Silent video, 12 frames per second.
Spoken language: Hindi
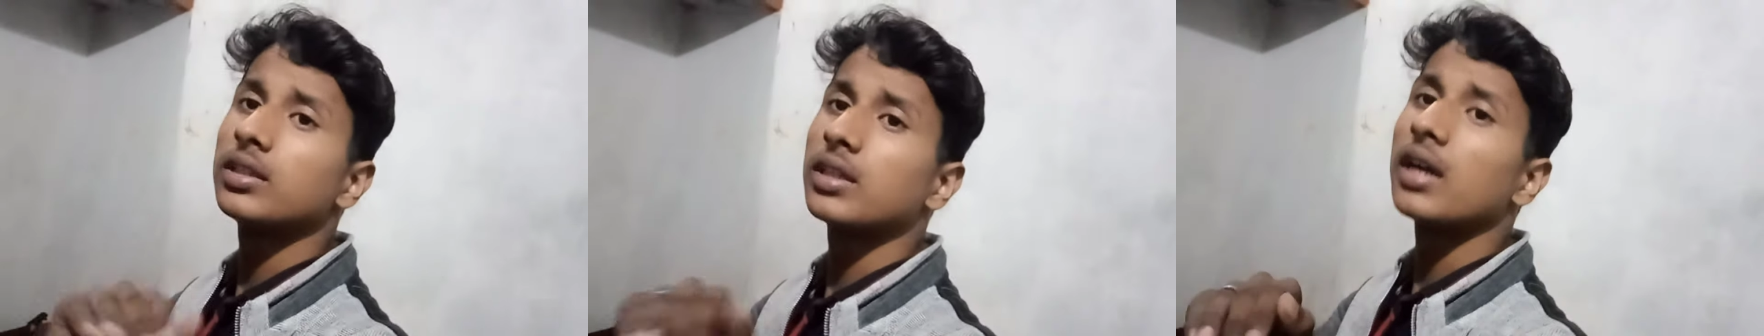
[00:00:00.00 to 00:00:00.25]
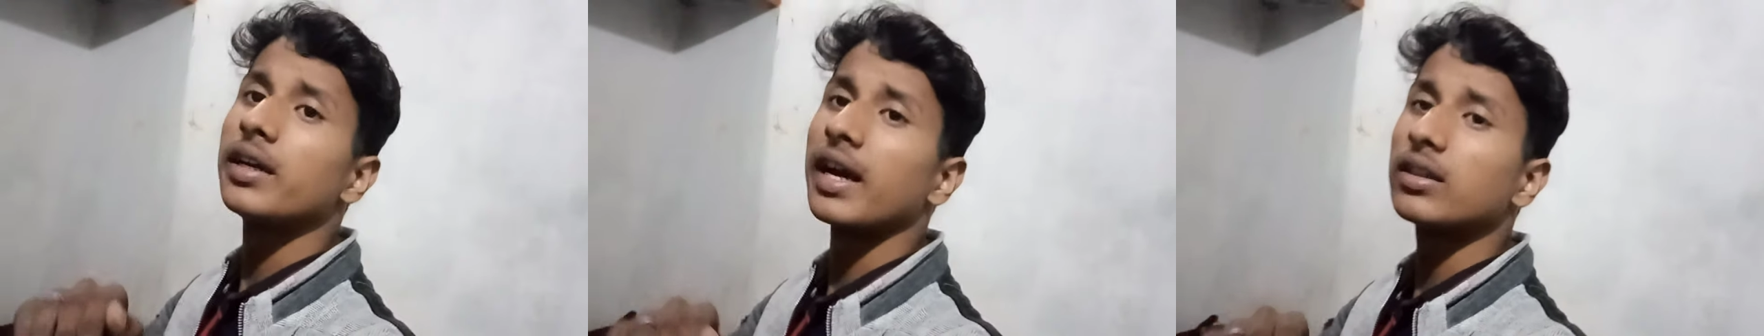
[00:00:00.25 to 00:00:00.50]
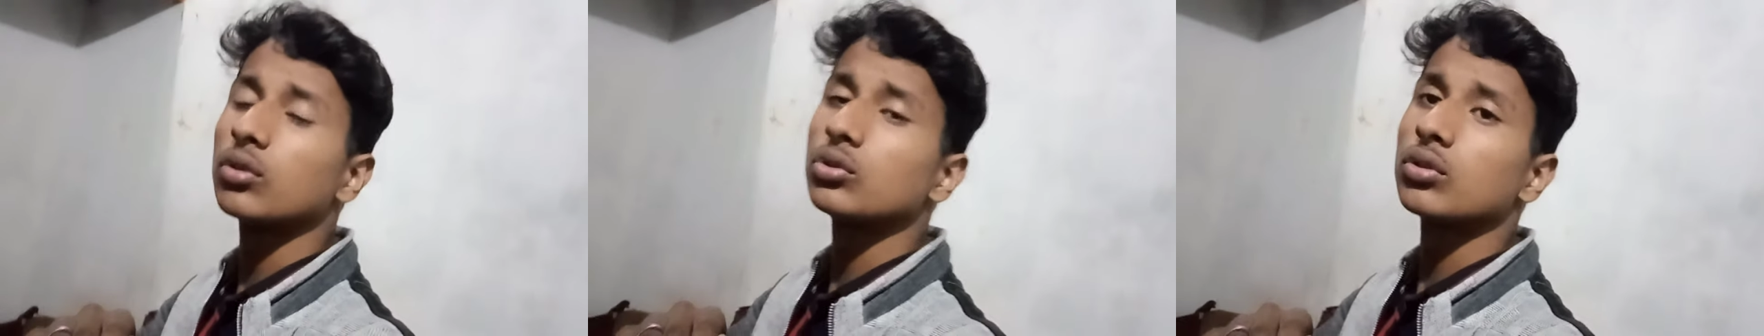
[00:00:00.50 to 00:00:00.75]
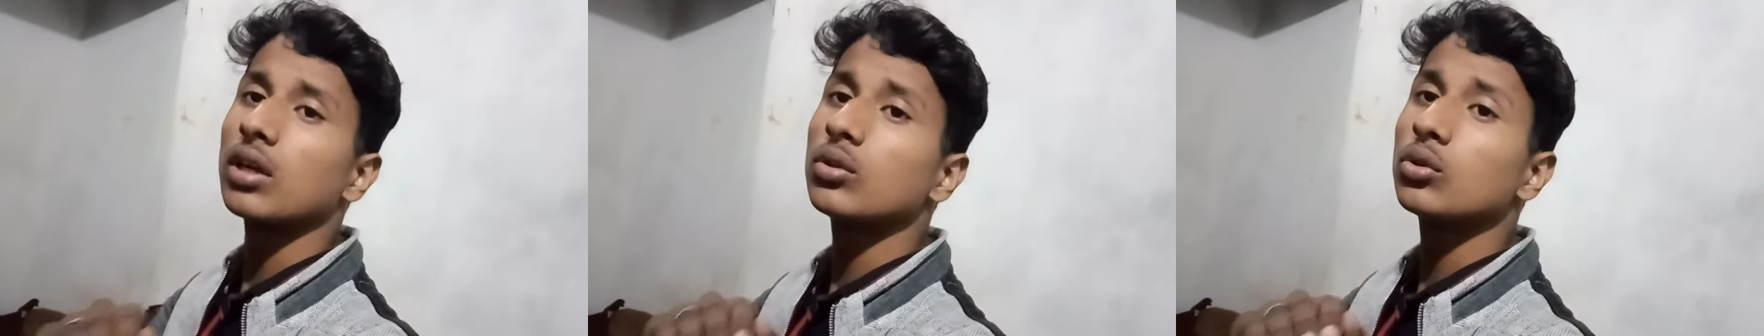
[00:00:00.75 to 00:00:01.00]
का डेथ हो
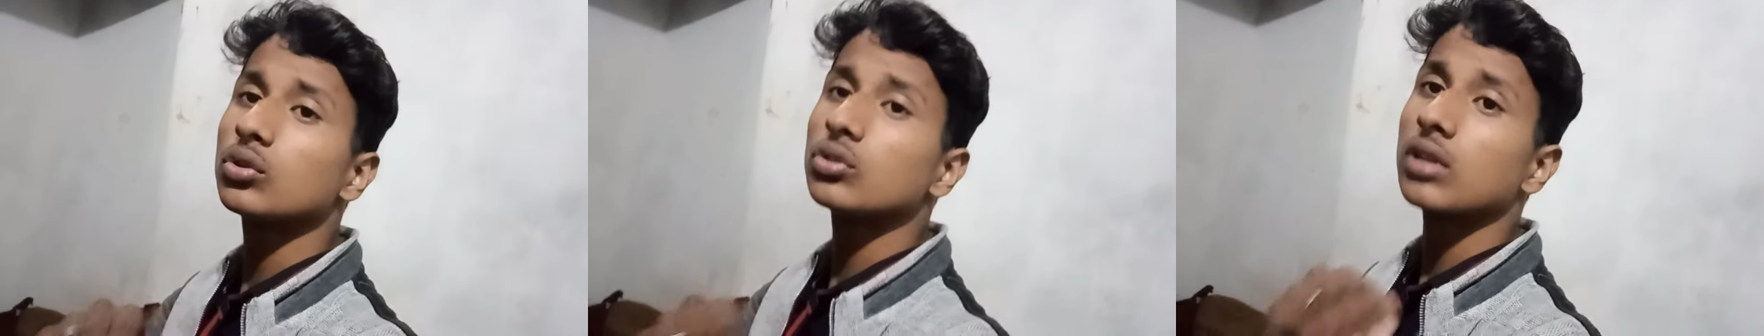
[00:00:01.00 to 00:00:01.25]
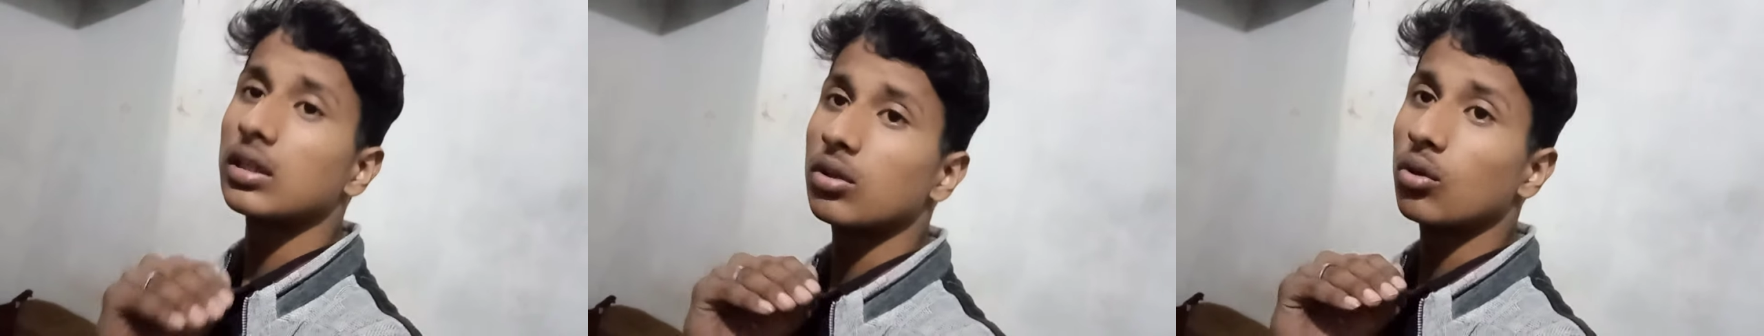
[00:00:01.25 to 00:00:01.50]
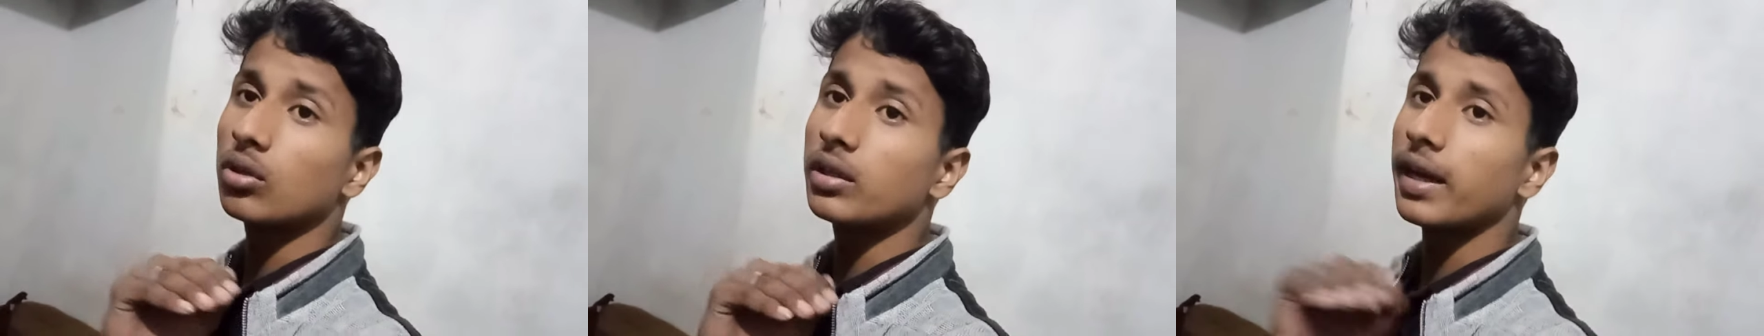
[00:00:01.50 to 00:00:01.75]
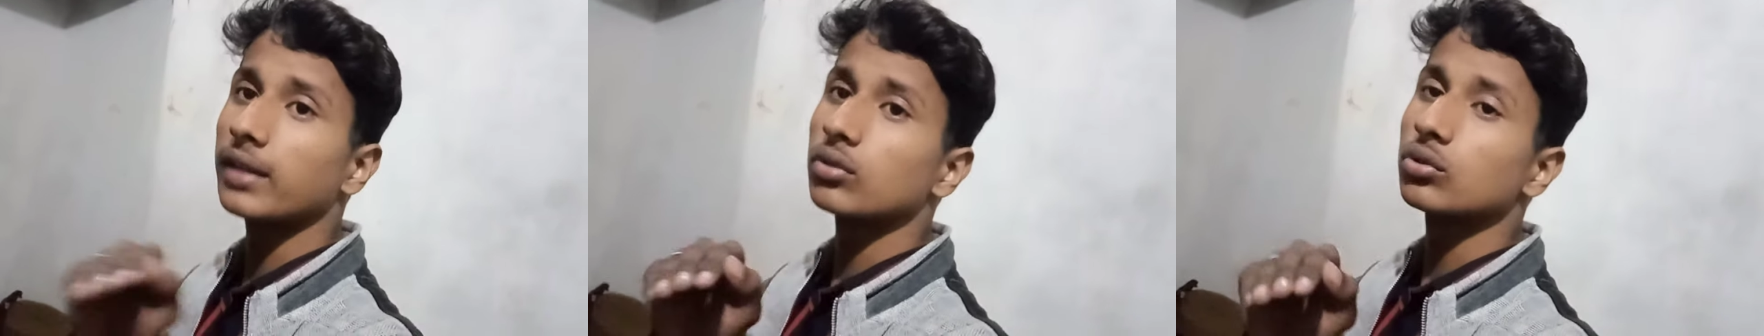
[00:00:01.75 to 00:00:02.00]
चुका है 200 से ज़्यादा लोग का
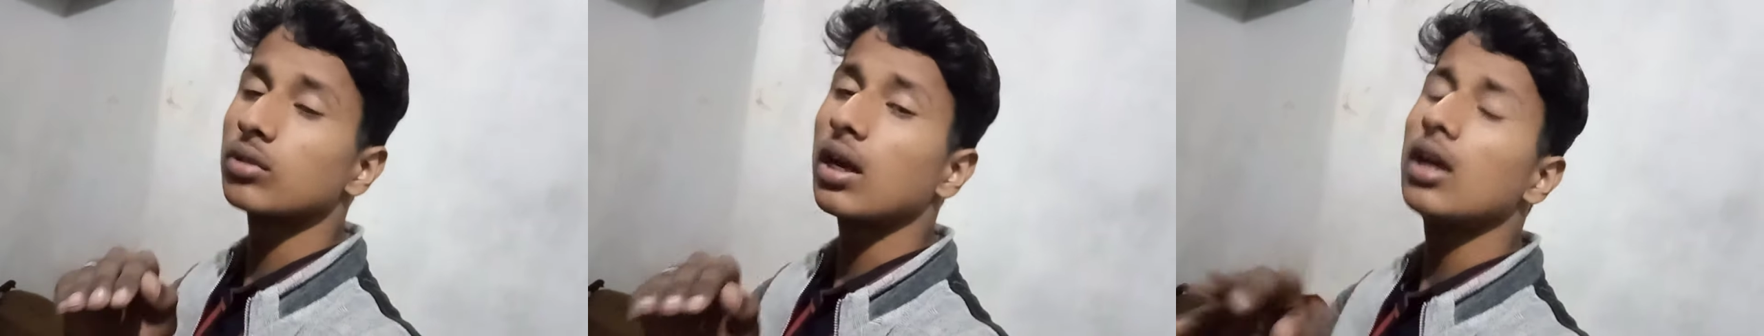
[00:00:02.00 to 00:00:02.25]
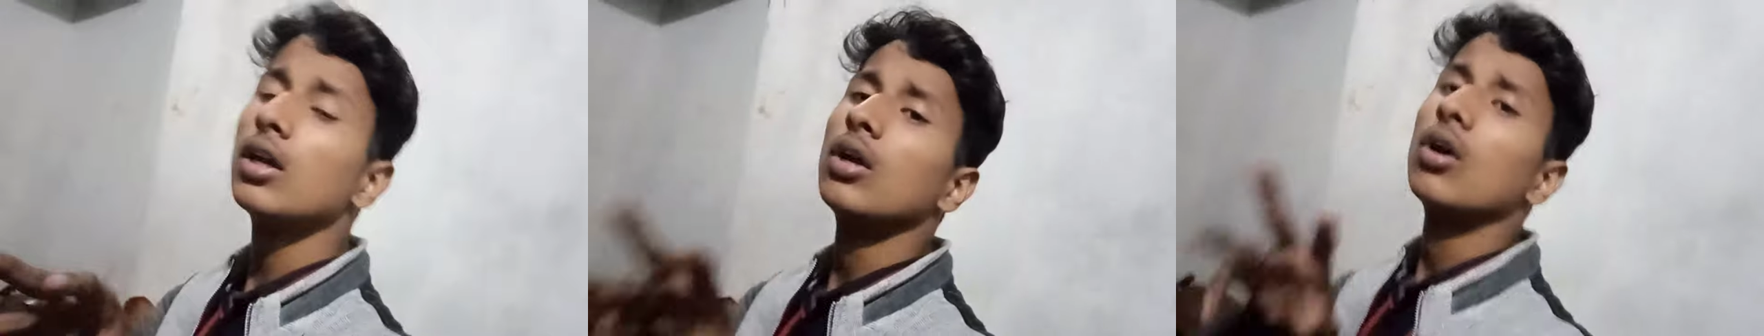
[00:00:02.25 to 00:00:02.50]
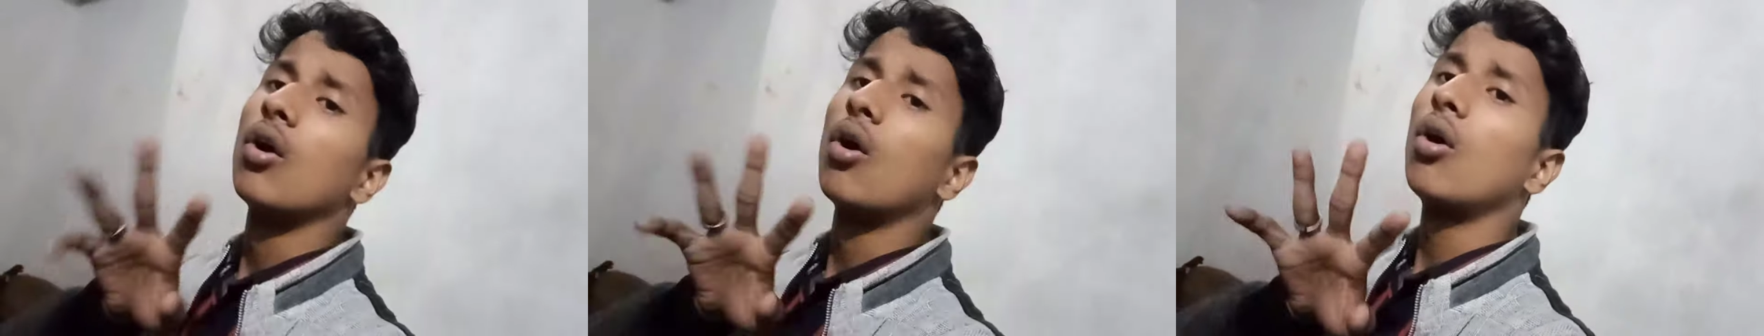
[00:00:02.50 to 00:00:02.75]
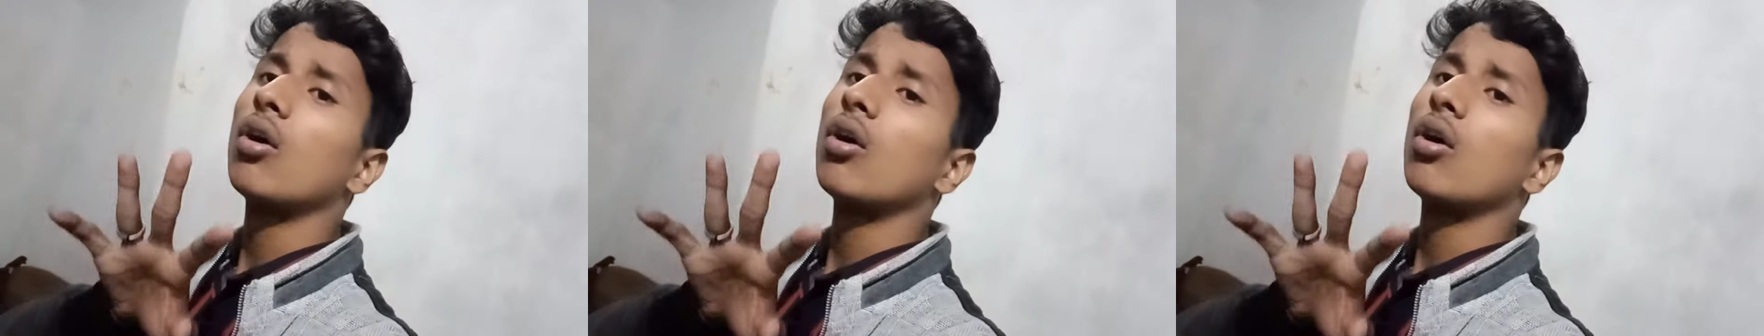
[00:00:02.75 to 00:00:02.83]
डेथ हो चुका है